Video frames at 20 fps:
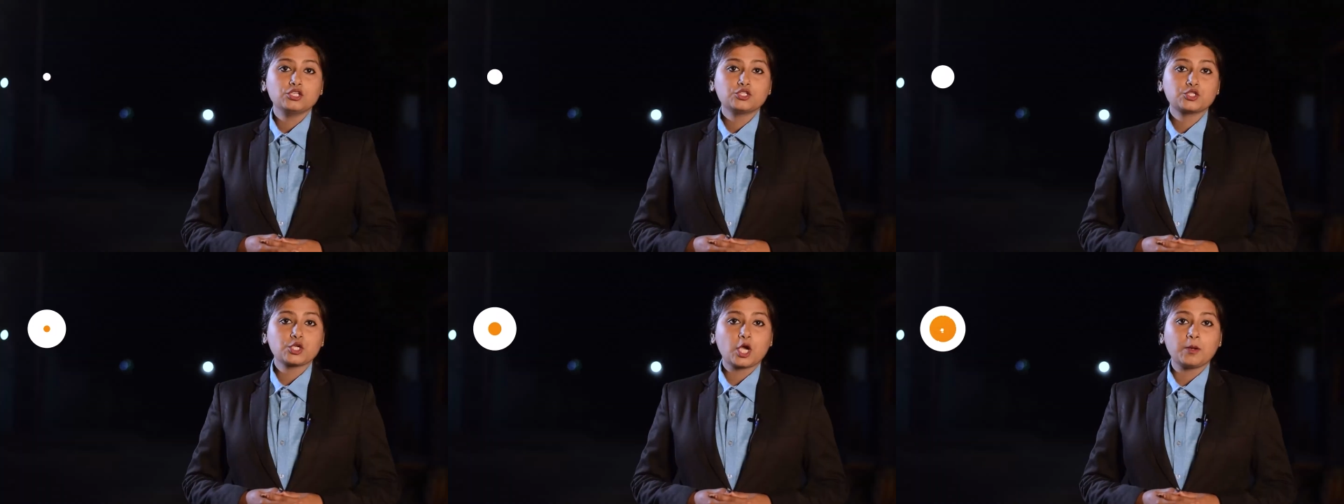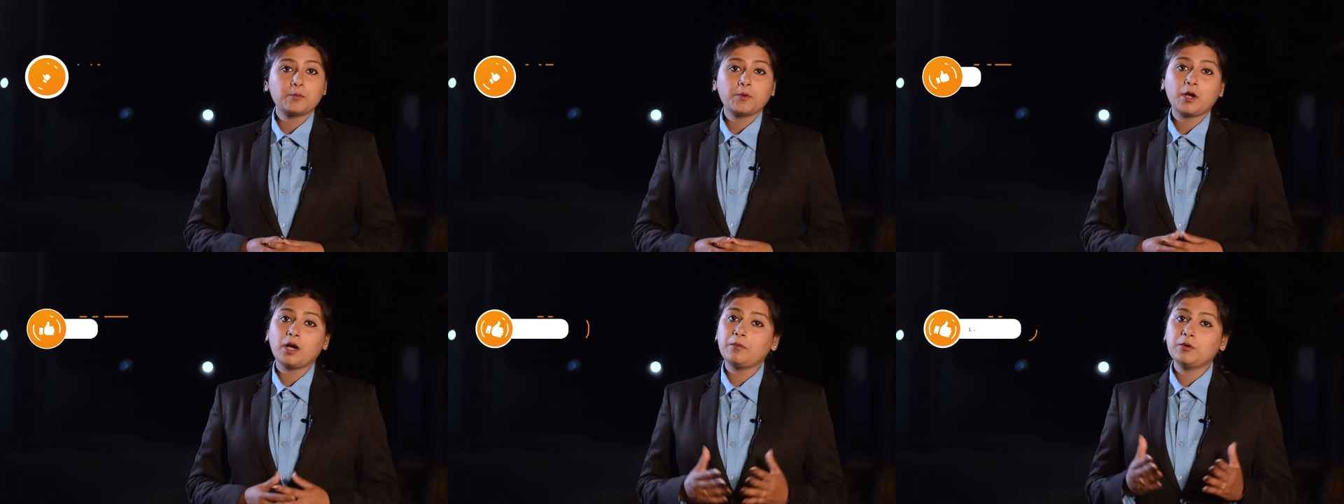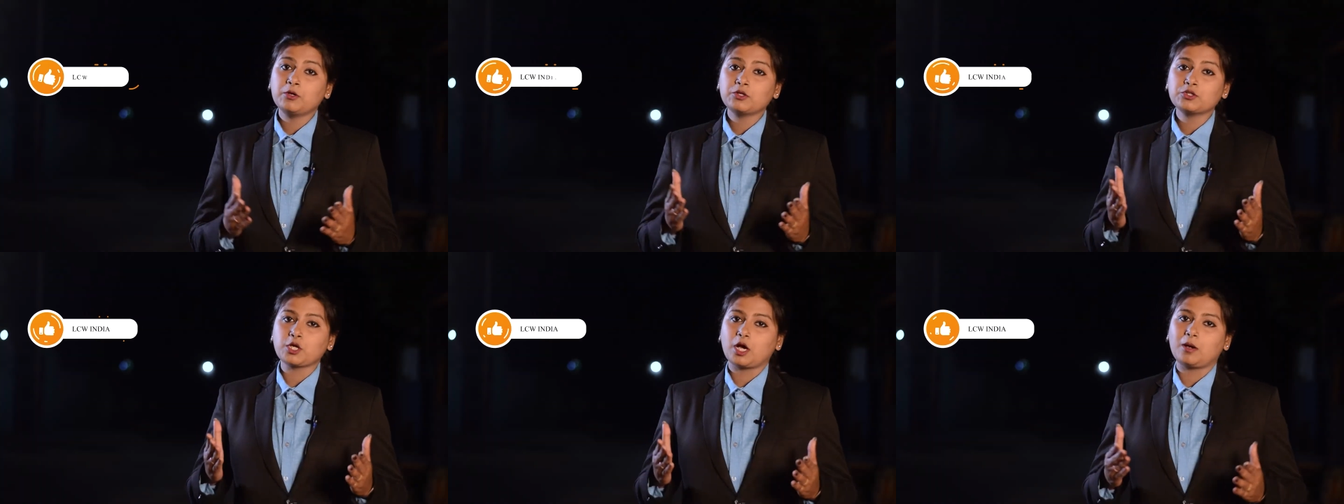সব
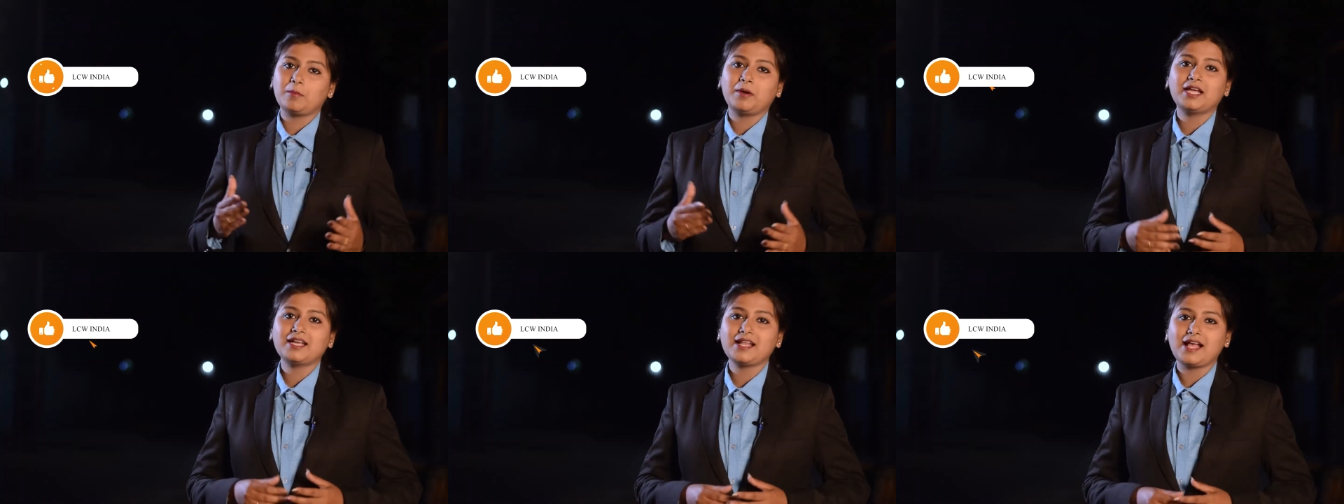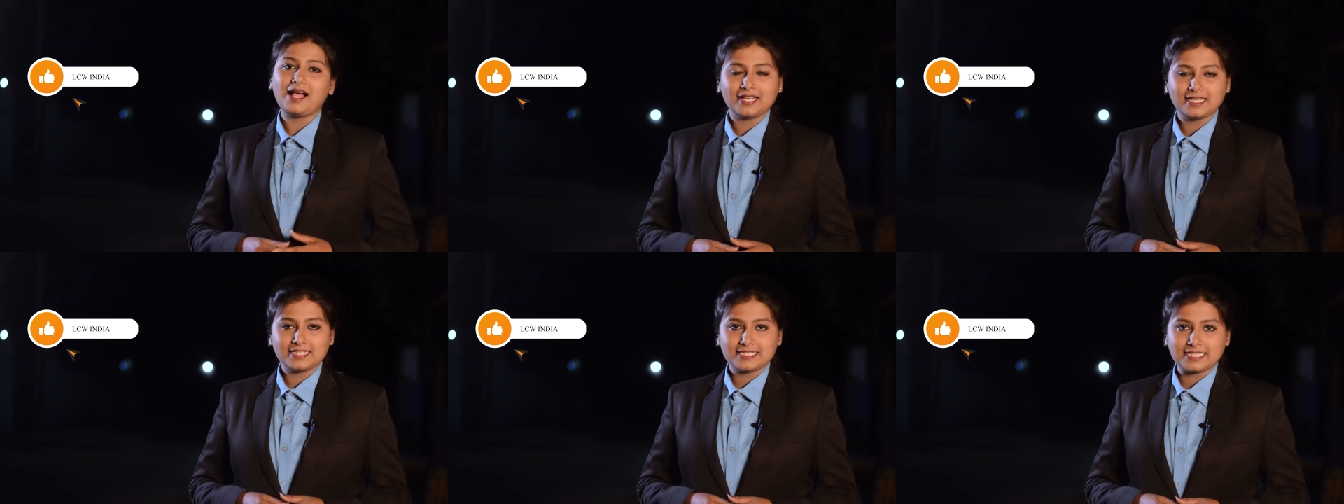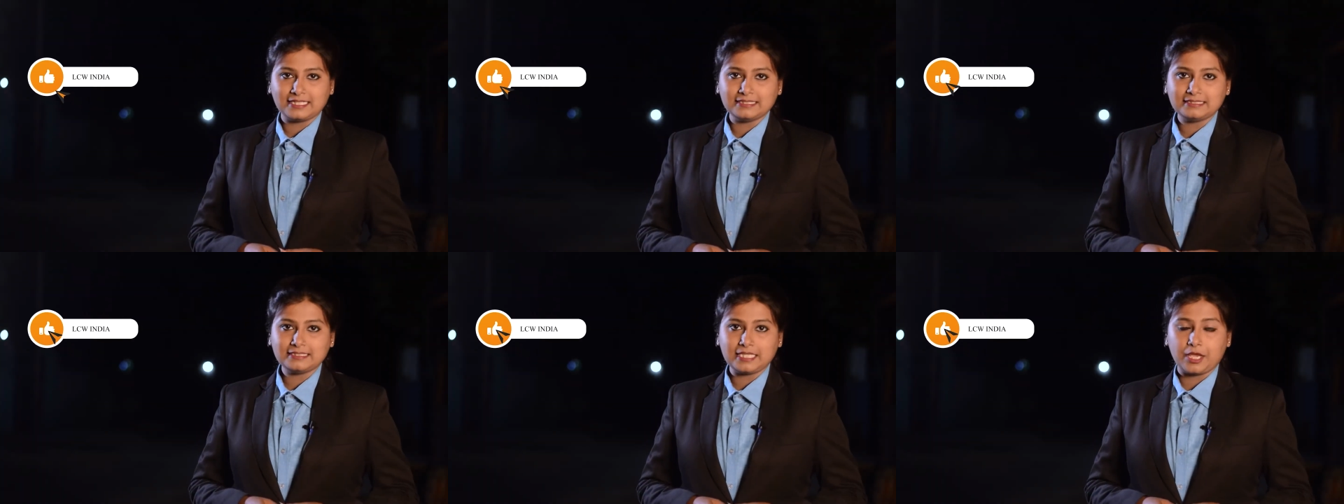খবর সবার আগে
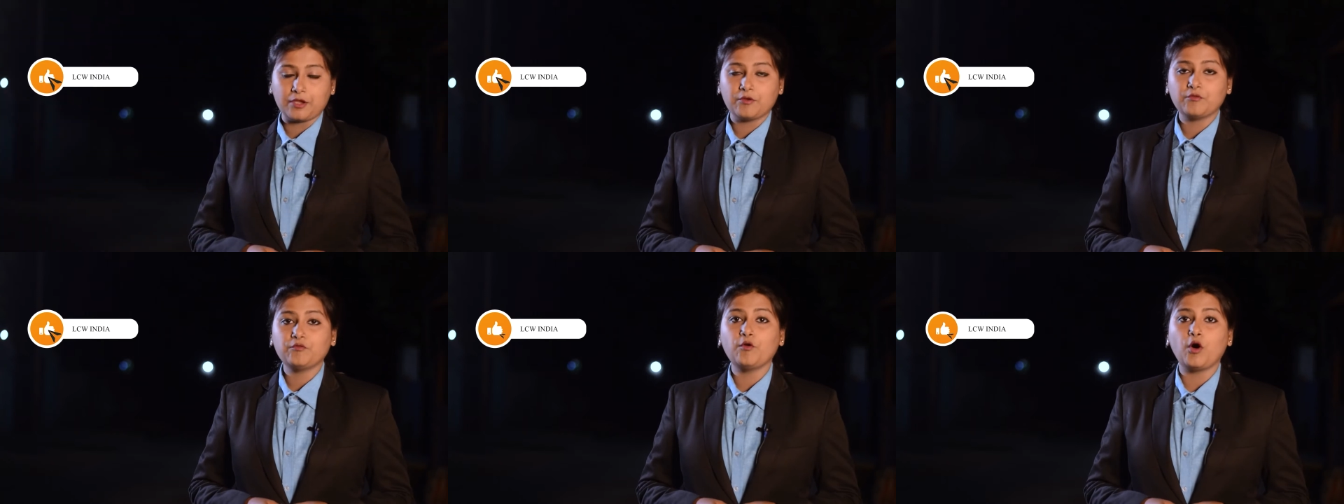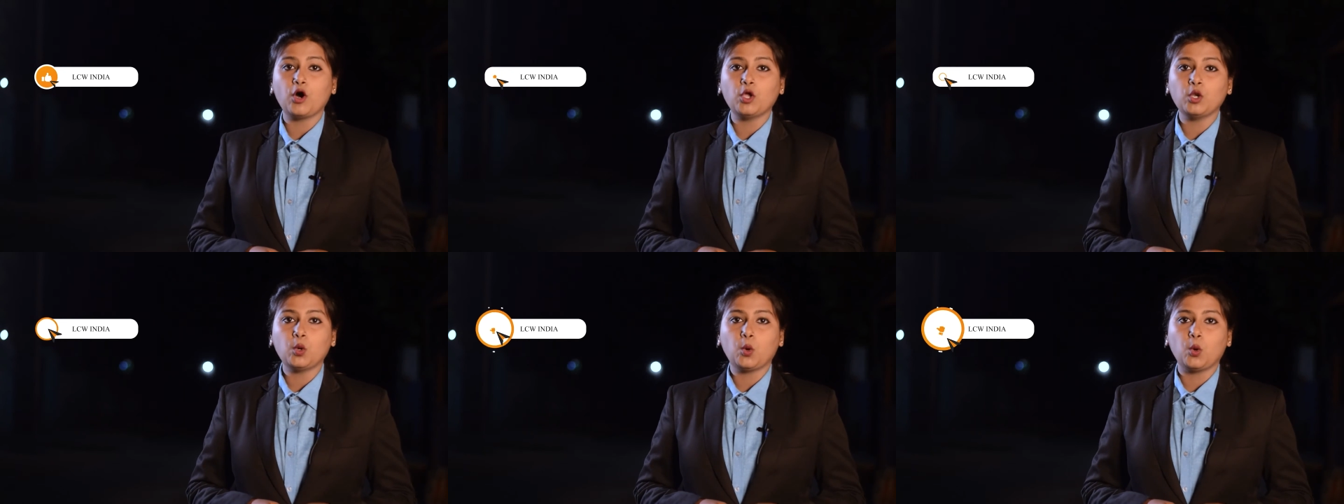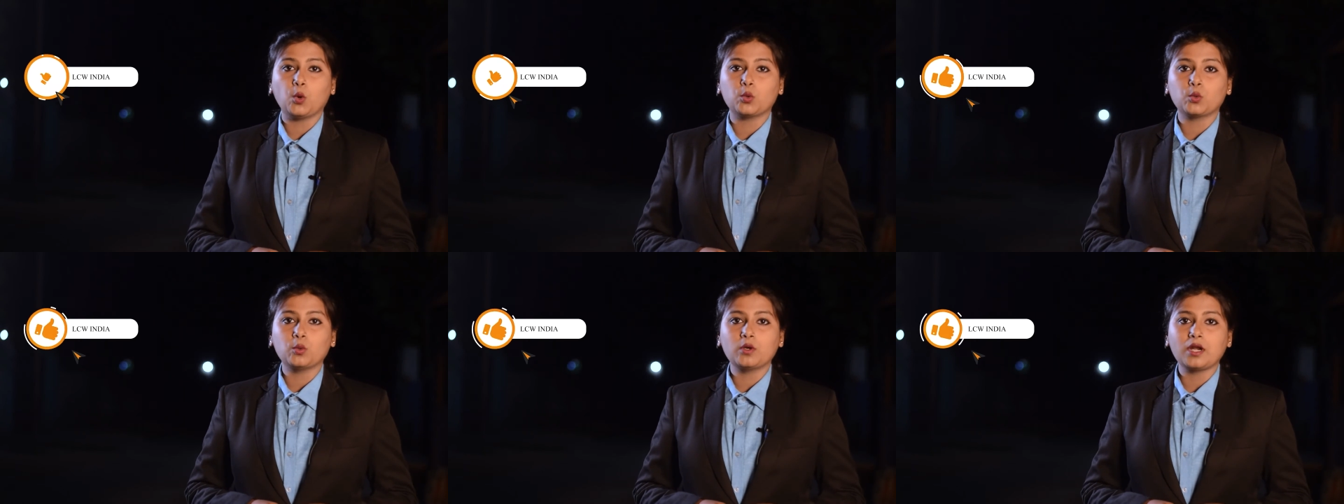জানতে ফলো
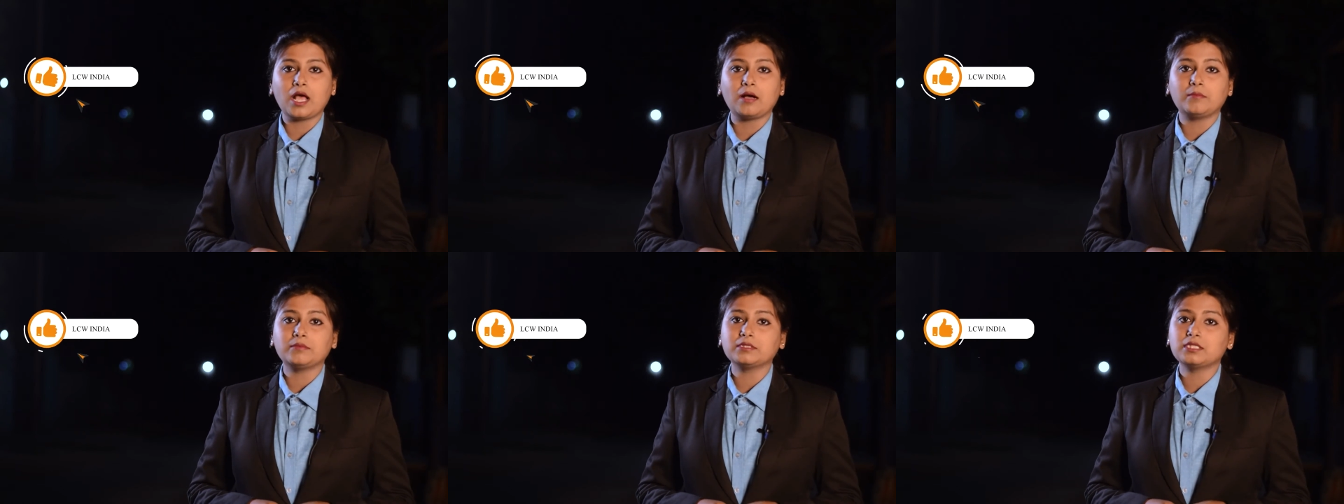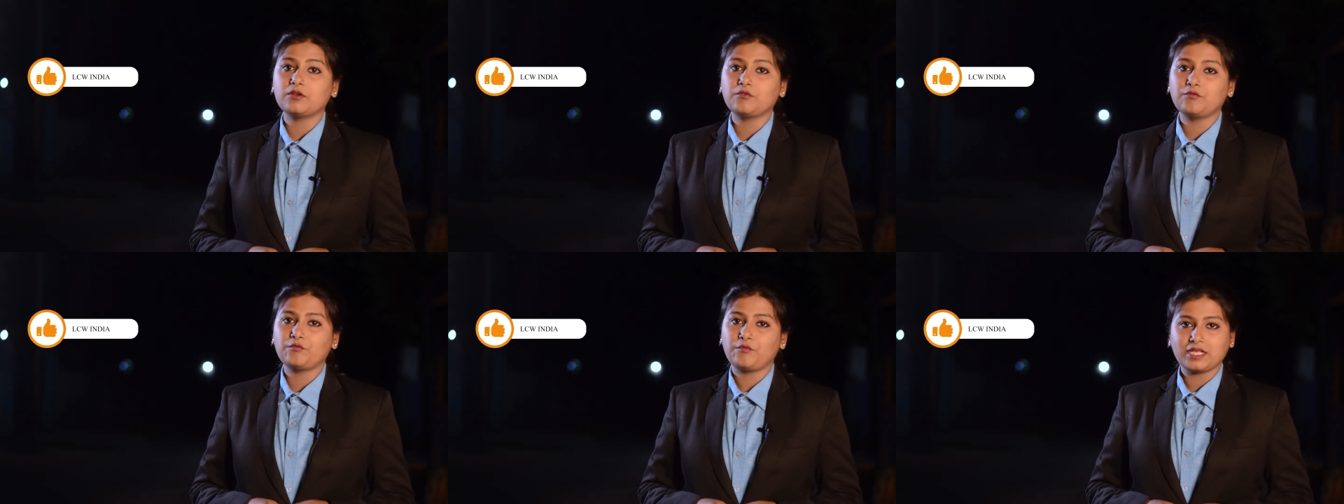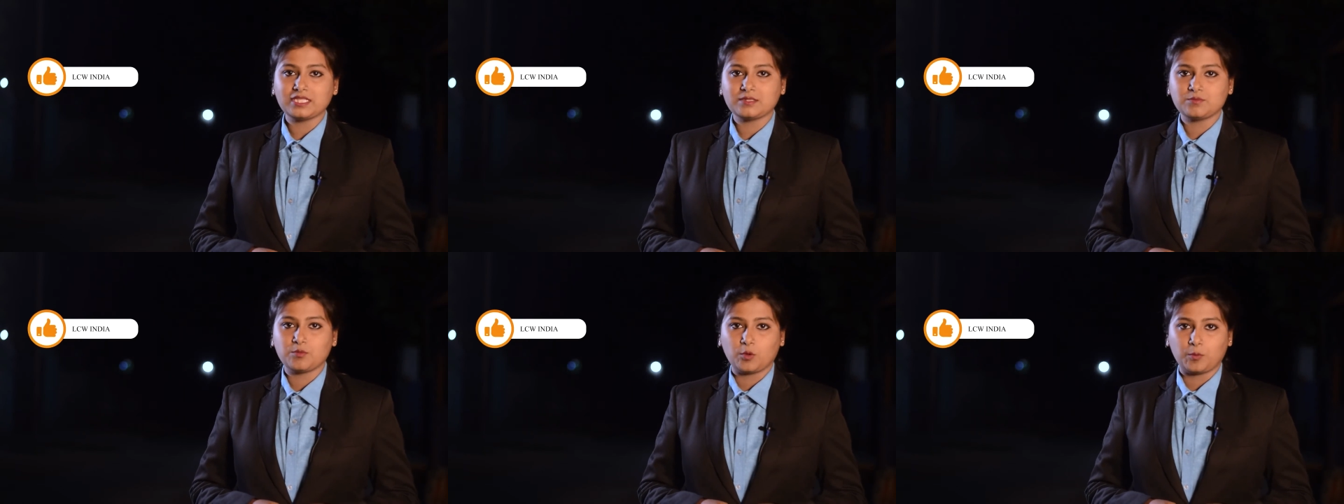করুন আমাদের
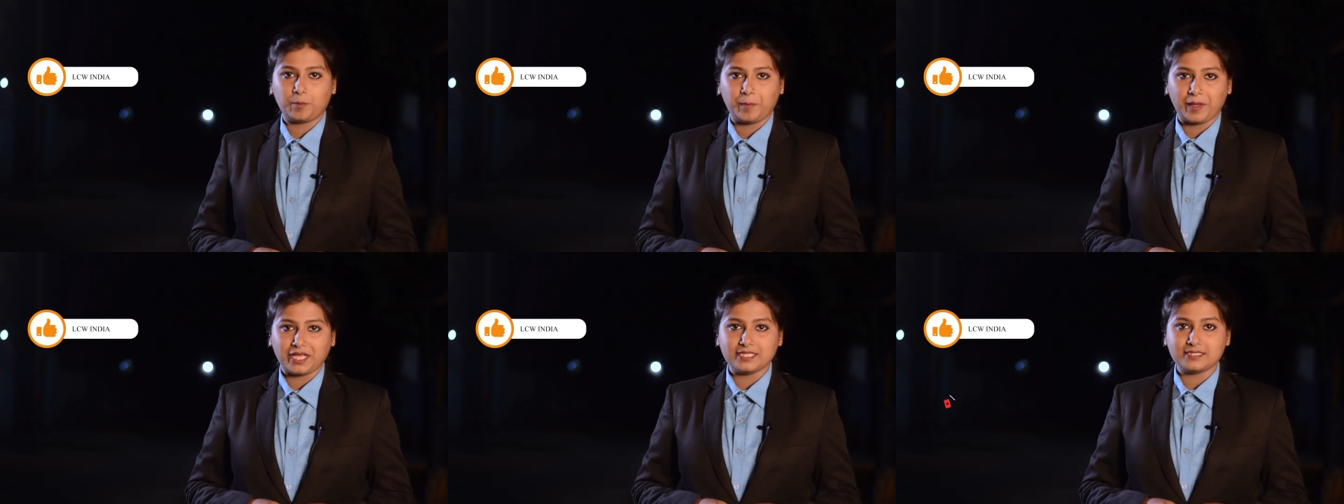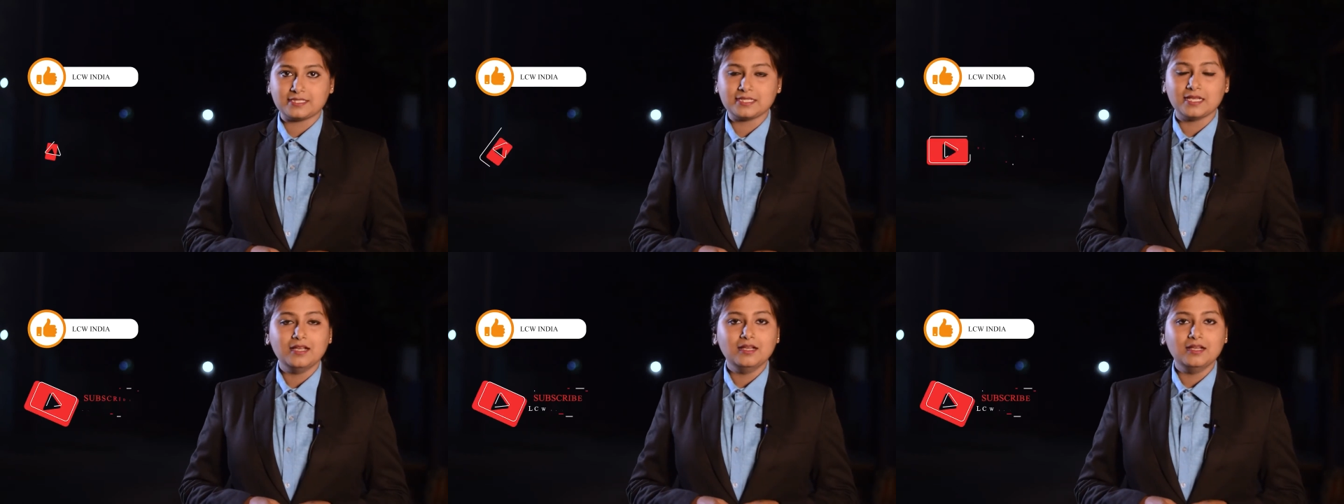ফেসবুক পেজ